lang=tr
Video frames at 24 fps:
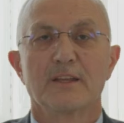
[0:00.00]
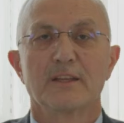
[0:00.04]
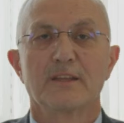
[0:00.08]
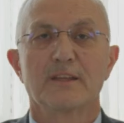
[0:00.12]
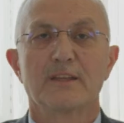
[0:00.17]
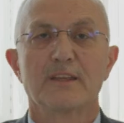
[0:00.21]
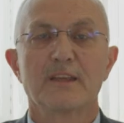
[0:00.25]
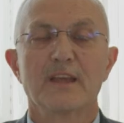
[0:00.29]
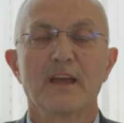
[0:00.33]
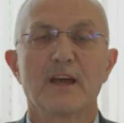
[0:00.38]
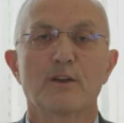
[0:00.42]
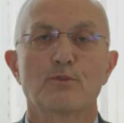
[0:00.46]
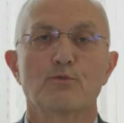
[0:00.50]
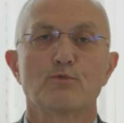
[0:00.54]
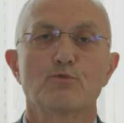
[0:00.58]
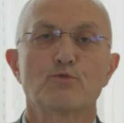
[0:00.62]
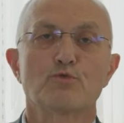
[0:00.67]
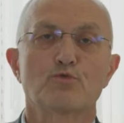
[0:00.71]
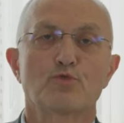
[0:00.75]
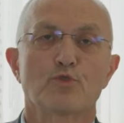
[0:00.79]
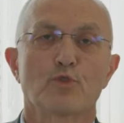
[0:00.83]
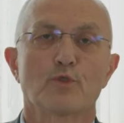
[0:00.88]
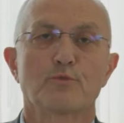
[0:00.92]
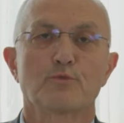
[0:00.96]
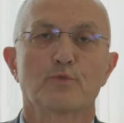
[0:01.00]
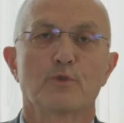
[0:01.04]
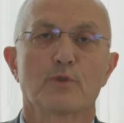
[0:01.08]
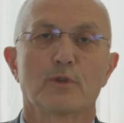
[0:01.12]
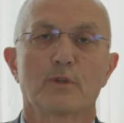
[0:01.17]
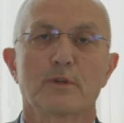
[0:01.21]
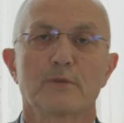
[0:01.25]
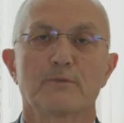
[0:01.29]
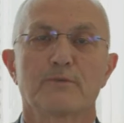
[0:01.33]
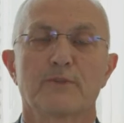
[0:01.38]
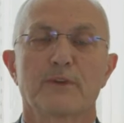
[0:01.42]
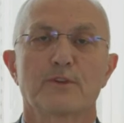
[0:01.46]
diğer üst solunum yolu
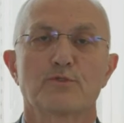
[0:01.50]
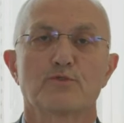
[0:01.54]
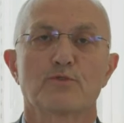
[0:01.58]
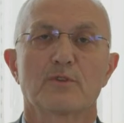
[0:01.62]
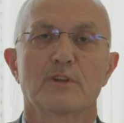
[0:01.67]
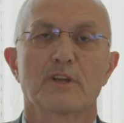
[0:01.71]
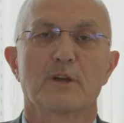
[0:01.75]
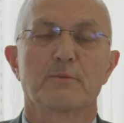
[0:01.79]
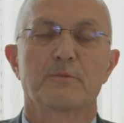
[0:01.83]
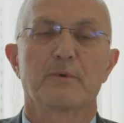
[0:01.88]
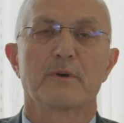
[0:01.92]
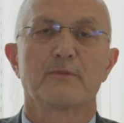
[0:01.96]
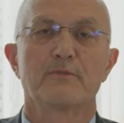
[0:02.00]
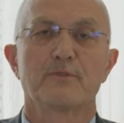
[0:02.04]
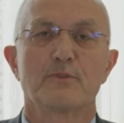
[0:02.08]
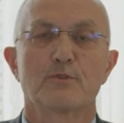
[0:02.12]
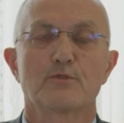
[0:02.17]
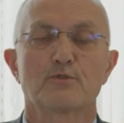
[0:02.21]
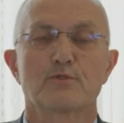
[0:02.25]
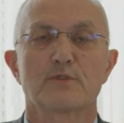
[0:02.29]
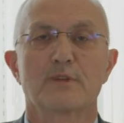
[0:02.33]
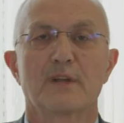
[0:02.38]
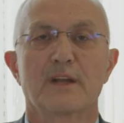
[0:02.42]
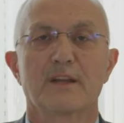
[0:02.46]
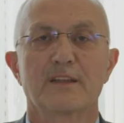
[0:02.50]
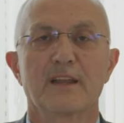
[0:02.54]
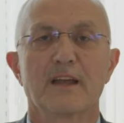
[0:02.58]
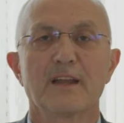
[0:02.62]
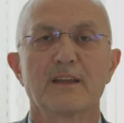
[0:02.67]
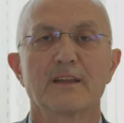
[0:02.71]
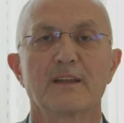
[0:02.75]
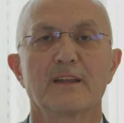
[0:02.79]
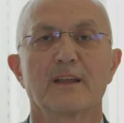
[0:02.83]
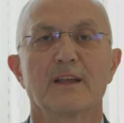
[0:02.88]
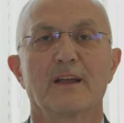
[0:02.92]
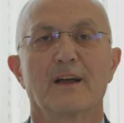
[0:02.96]
enfeksiyonu yapan virüslerden